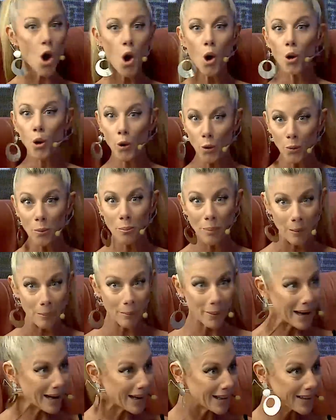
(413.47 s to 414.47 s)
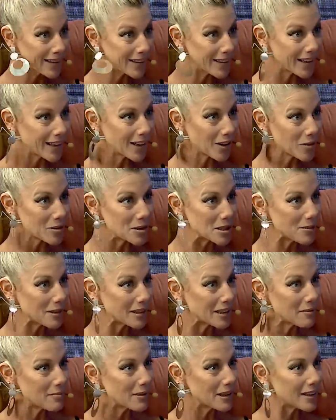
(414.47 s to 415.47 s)
con un papá que inclusive
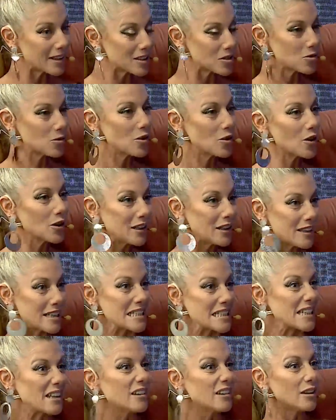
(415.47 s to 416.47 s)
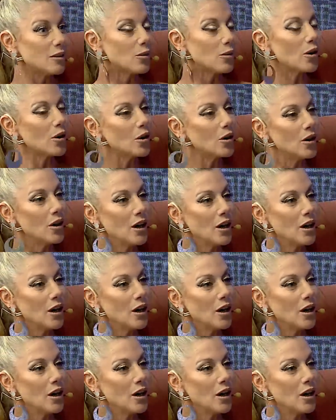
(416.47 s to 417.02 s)
también te ayudó y te incentivó